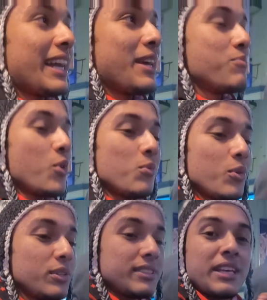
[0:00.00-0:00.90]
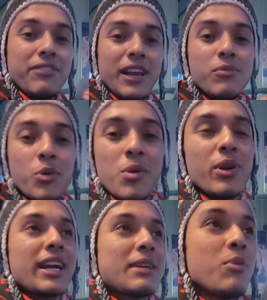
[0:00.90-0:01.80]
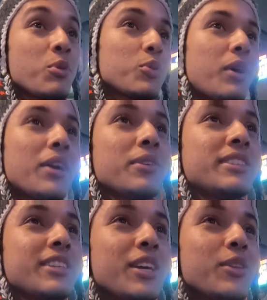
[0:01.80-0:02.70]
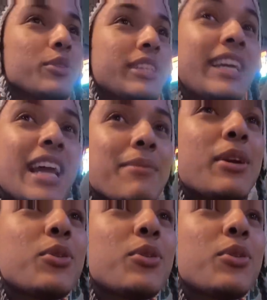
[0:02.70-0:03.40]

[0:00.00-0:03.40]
এখানে মোমো সেফেল মোমো বলে একটা মোমোর দোকান রয়েছে তো সেইটা আমি